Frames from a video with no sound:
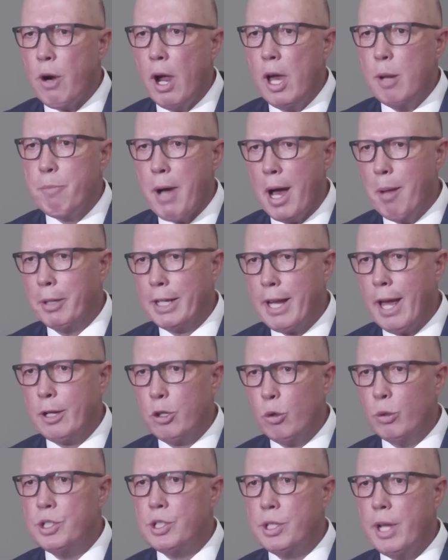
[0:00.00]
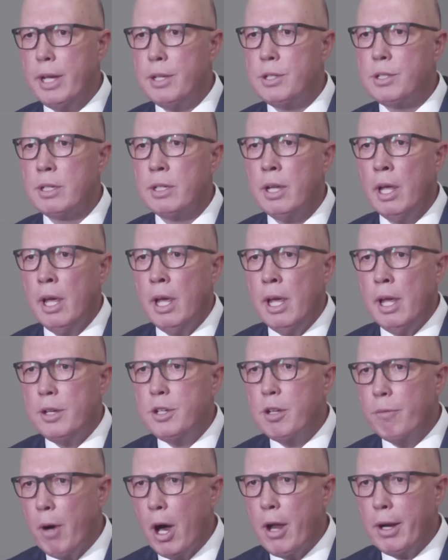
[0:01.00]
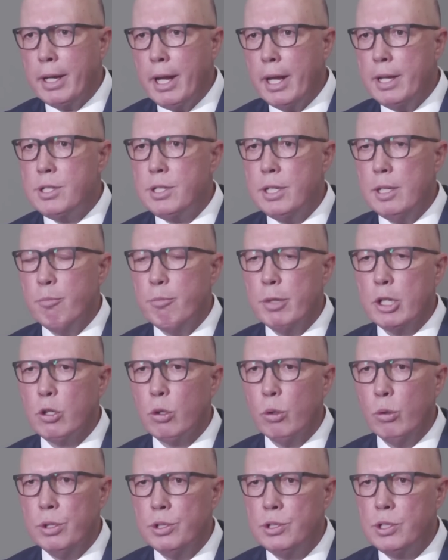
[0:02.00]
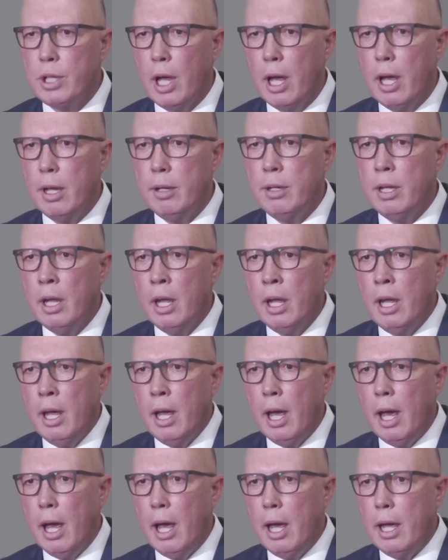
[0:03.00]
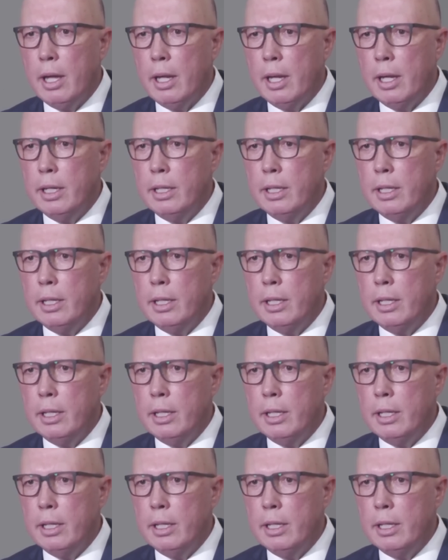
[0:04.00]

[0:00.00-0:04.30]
ông ông à, ngay cả thậm chí ông Anthony Albanese cũng vậy